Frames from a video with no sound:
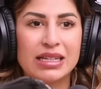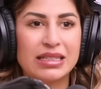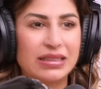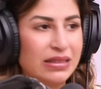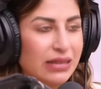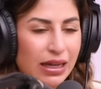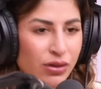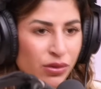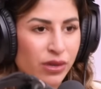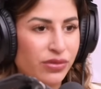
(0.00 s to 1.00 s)
dass die
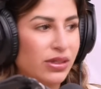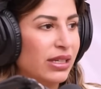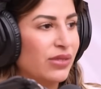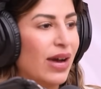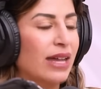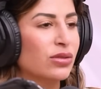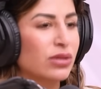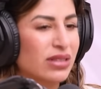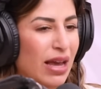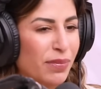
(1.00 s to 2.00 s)
Trennung öffentlich war. Also
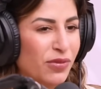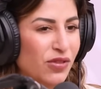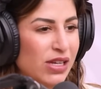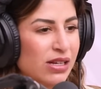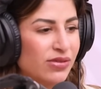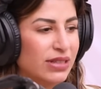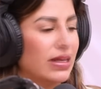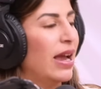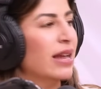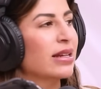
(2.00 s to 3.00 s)
es gab viel, was
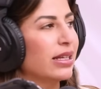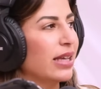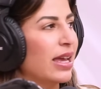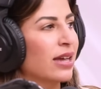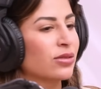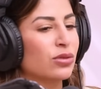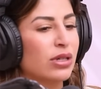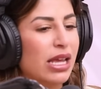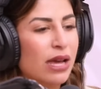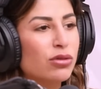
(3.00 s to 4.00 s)
eigentlich eher so ein
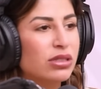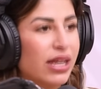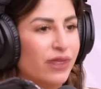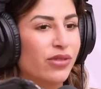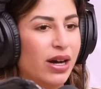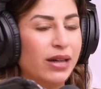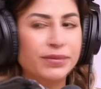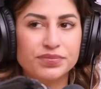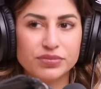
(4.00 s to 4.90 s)
Ego-Ding war